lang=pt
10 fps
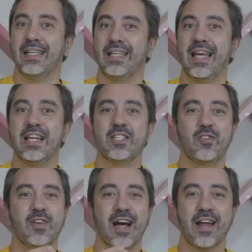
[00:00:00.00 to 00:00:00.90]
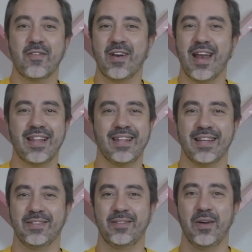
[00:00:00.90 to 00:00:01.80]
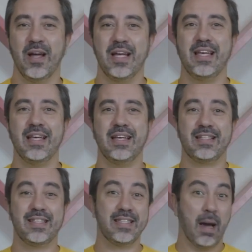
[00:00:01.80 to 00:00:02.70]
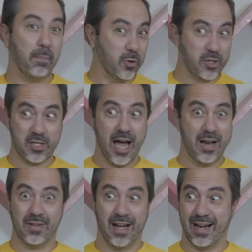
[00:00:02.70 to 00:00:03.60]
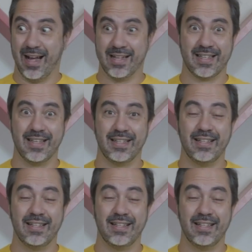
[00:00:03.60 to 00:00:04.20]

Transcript: E eles ficaram lá dentro e se apossaram da casa.